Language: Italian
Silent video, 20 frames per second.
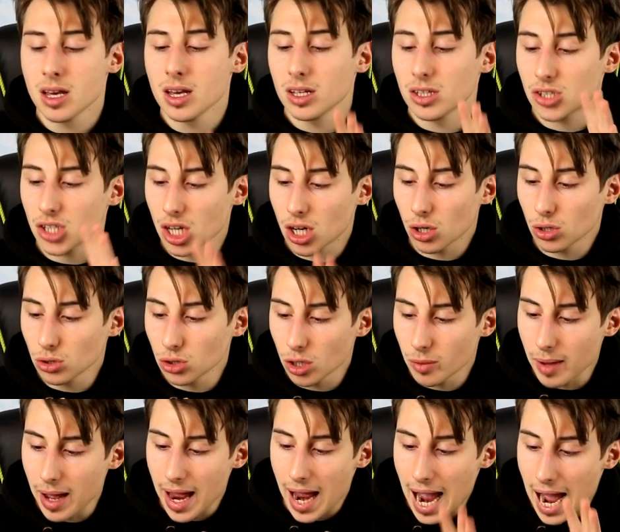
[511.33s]
Secondo
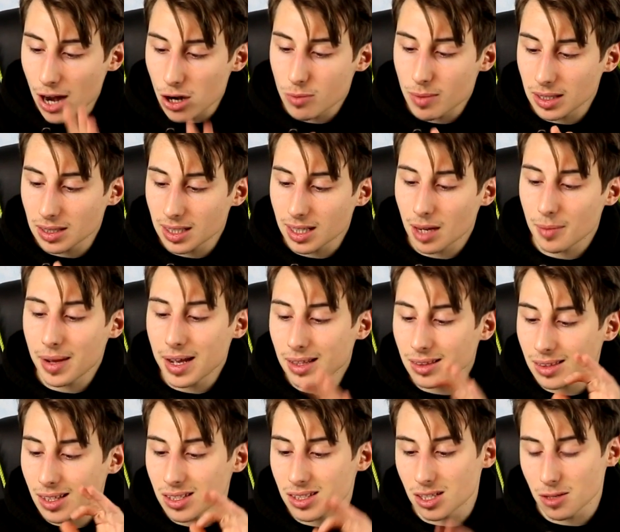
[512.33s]
me
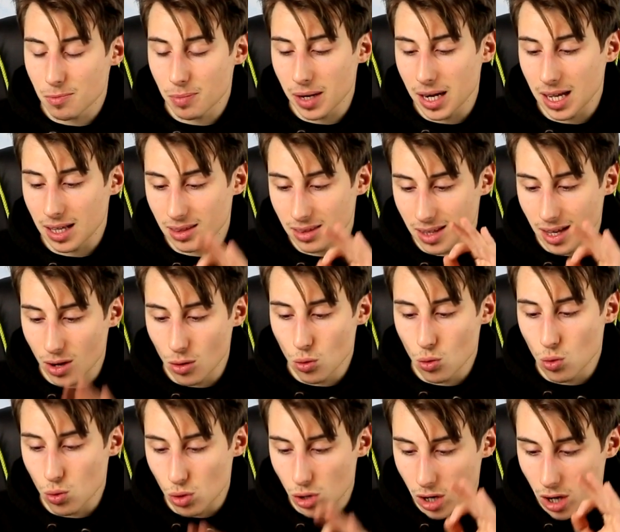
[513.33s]
aromaticamente si prende
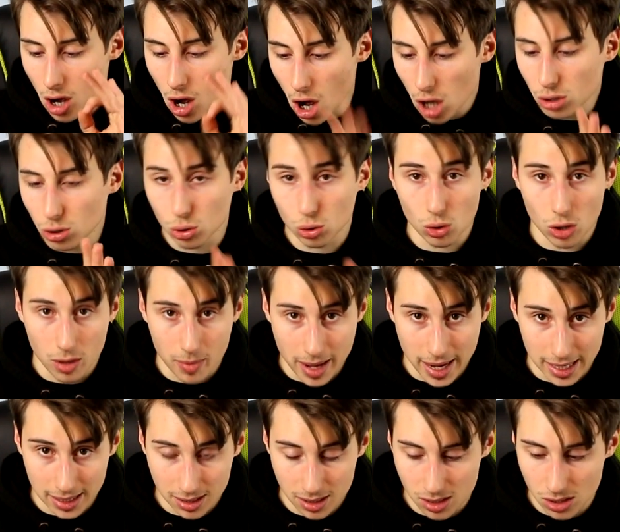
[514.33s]
un
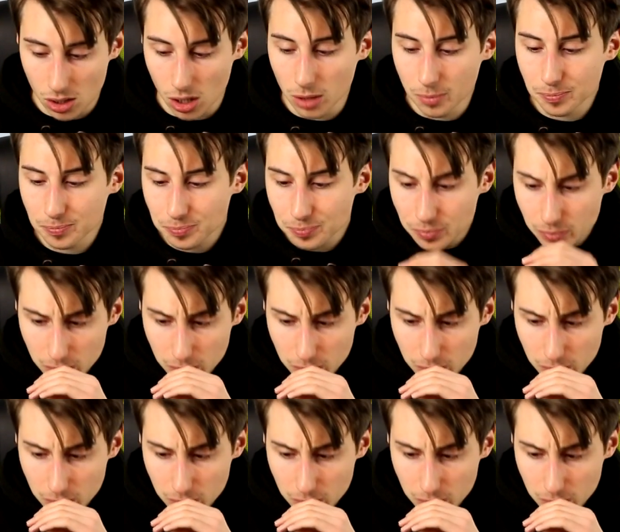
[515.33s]
8,5